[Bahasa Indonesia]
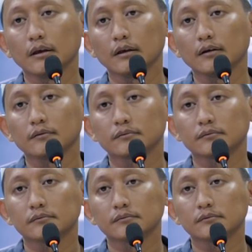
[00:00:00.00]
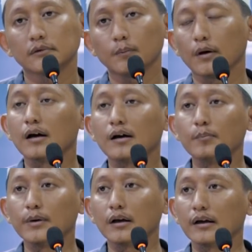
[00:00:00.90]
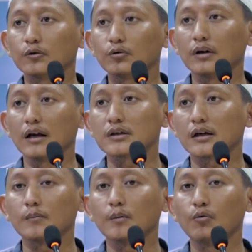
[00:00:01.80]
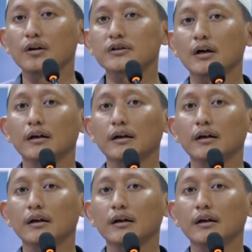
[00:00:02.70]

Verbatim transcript: Ya. Apakah gembira itu dengan cara membuat